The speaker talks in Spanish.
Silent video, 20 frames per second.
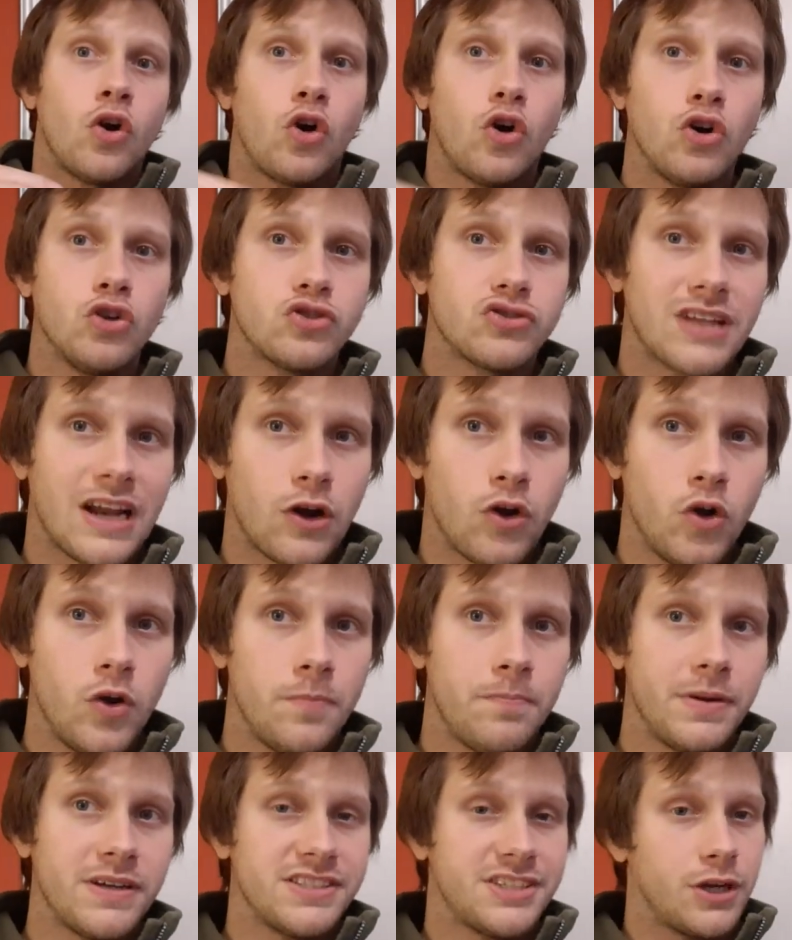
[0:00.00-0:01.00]

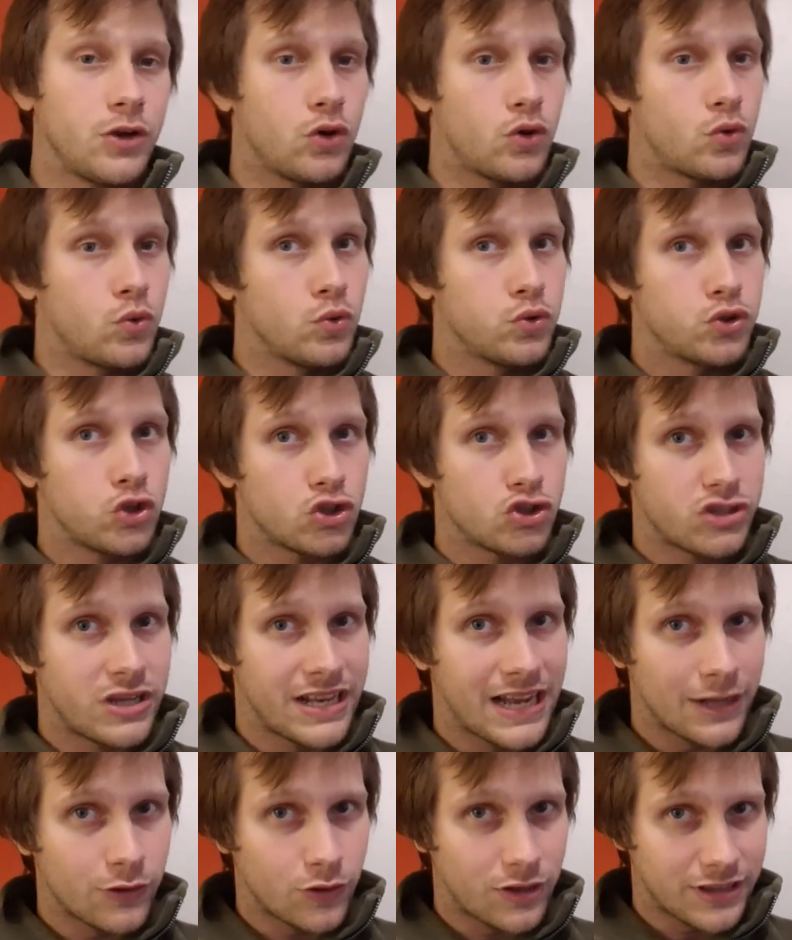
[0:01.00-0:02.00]
contragolpe y llegó justo
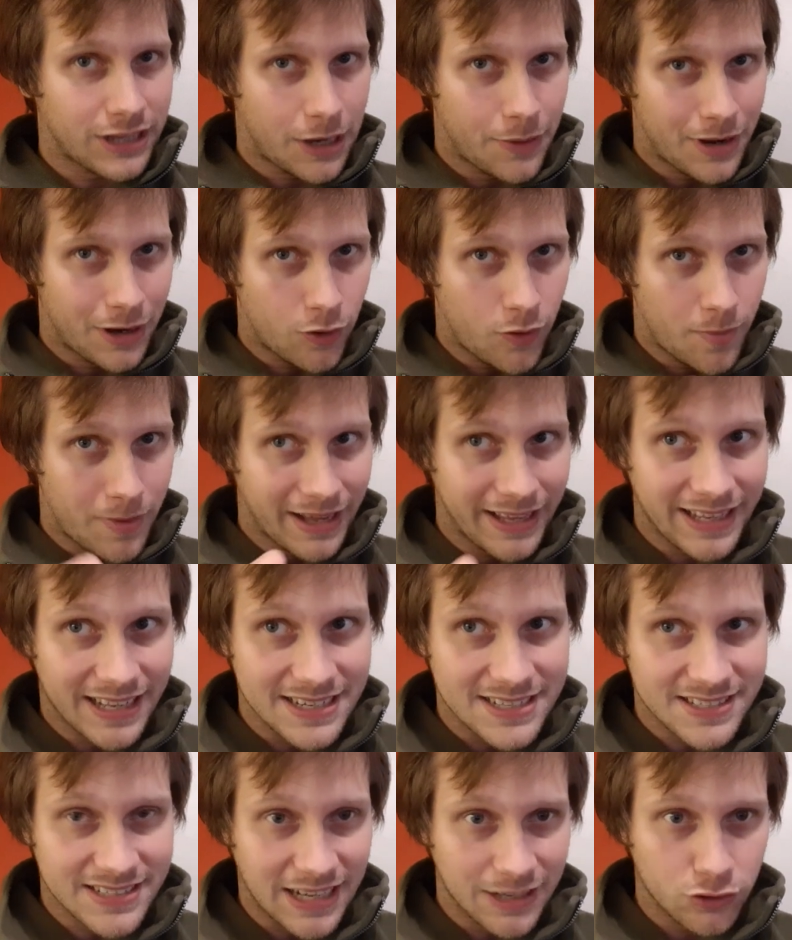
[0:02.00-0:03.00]
Cerato a trabarlo
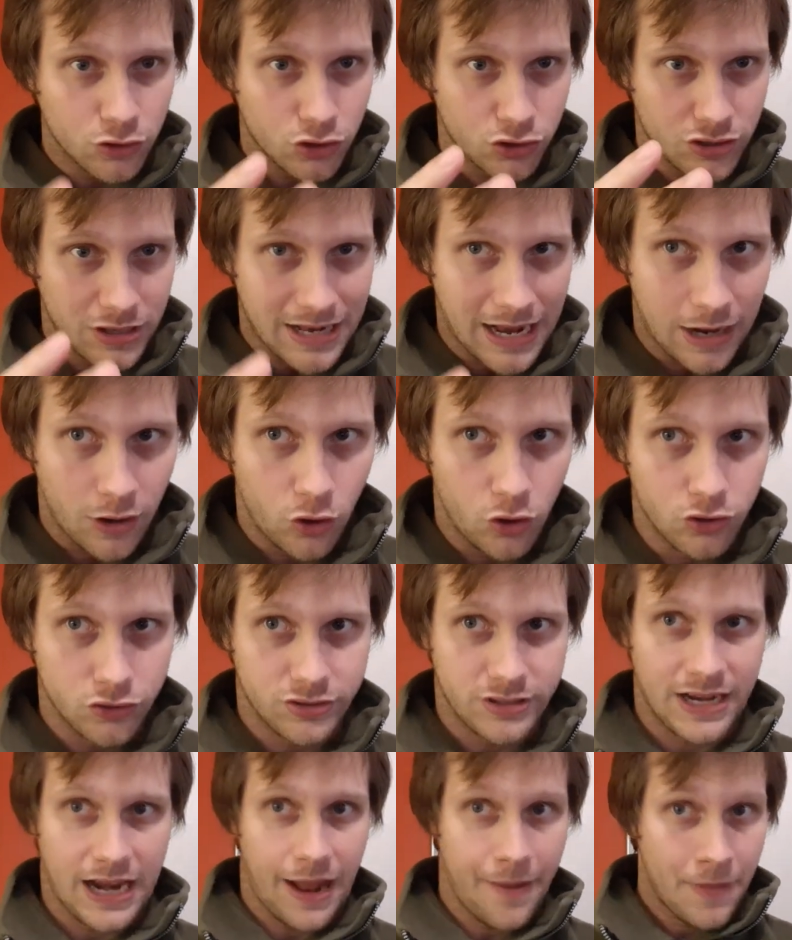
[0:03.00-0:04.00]
Michael Santos en la
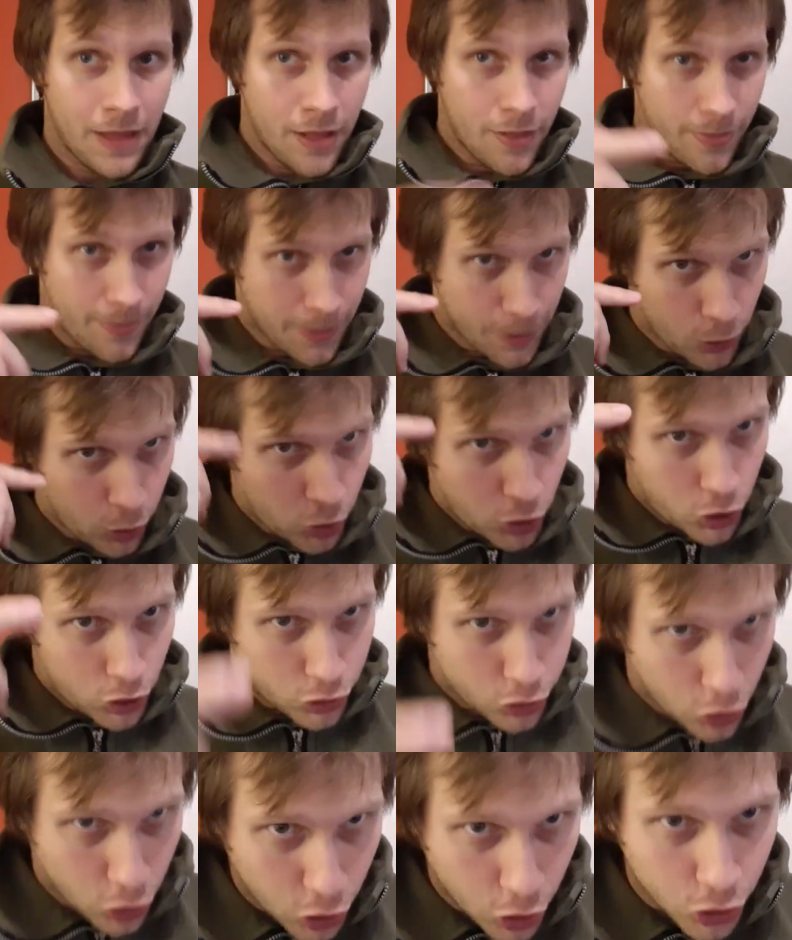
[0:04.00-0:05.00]
contra de
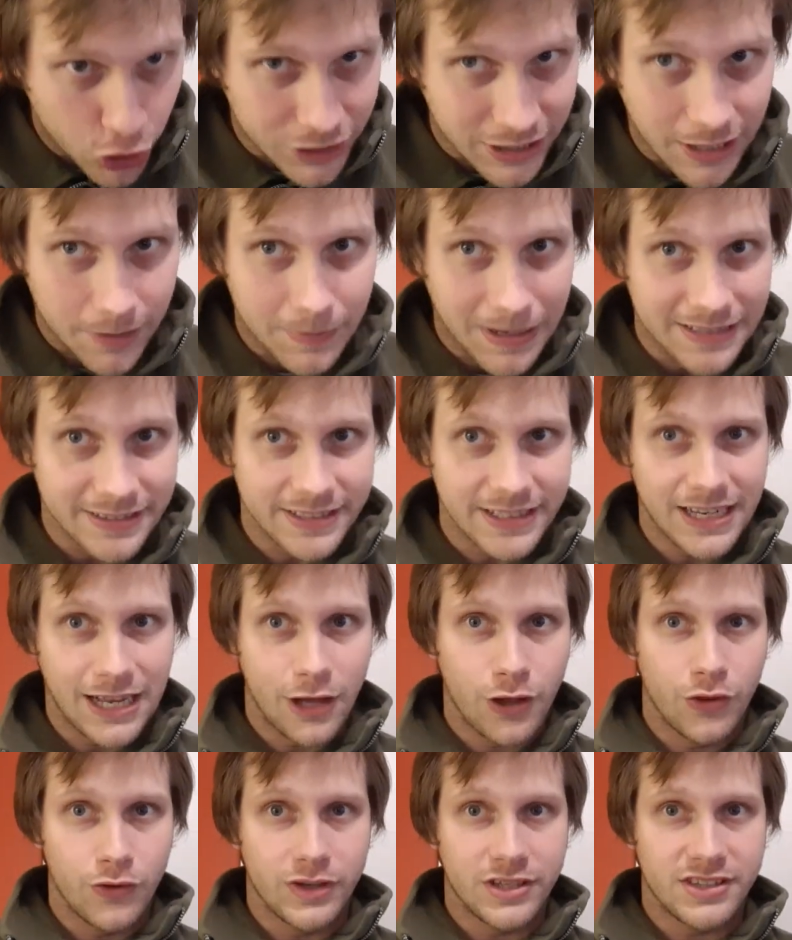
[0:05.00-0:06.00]
otro córner mal
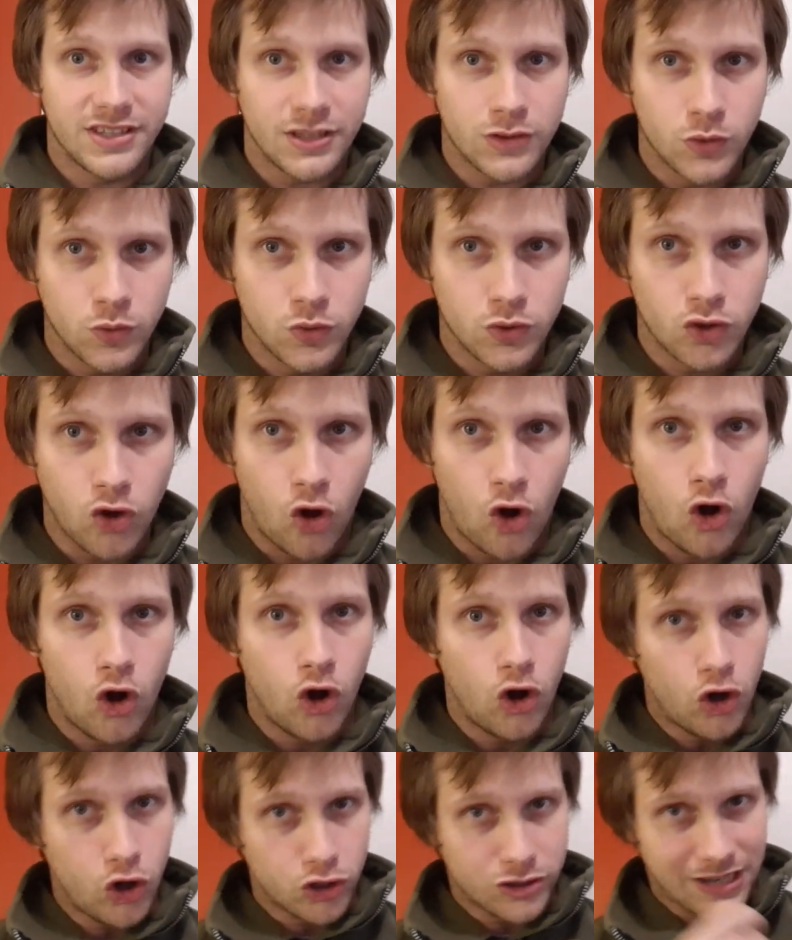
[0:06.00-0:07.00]
tirado de Instituto,
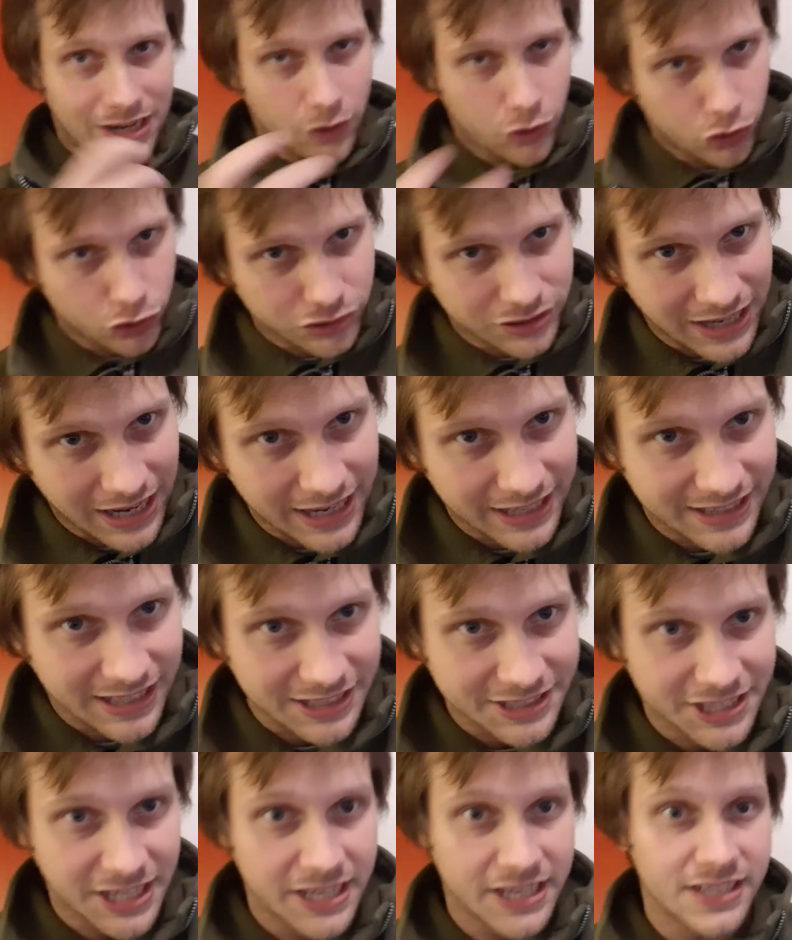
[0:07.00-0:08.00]
otra contra de
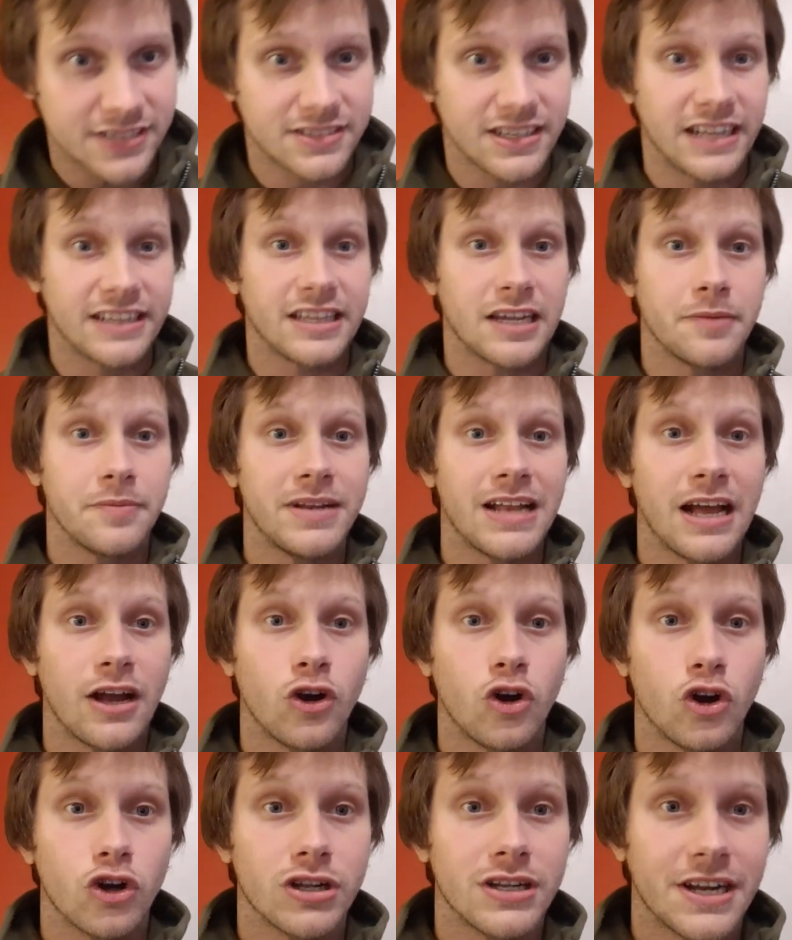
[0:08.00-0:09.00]
Talleres que termina
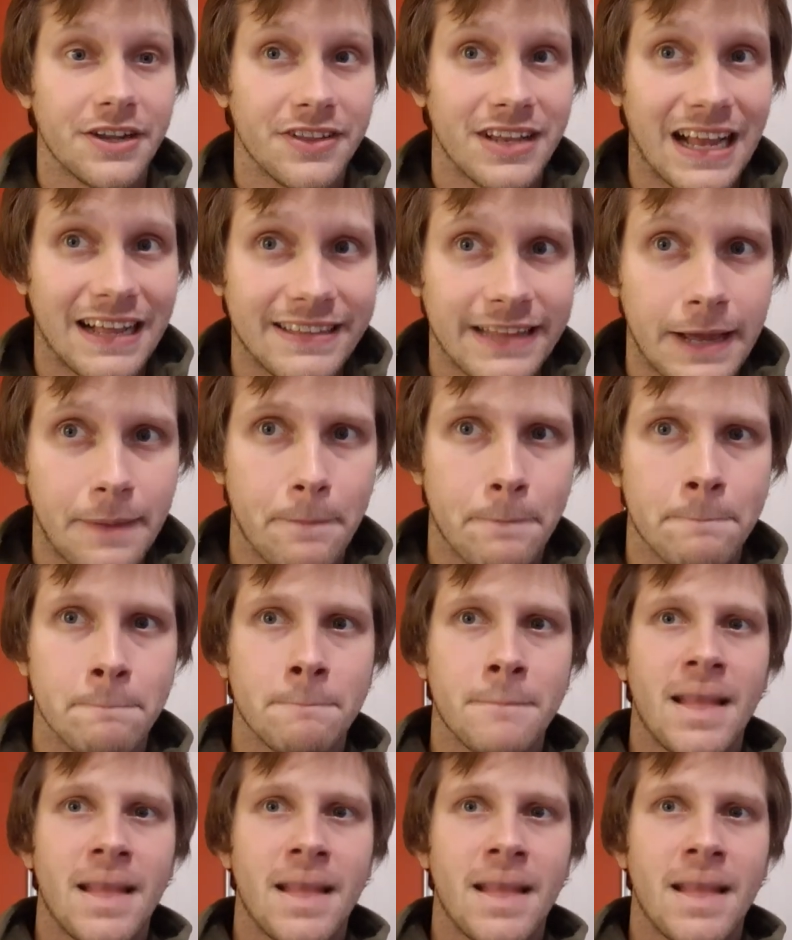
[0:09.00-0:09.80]
en córner de la T,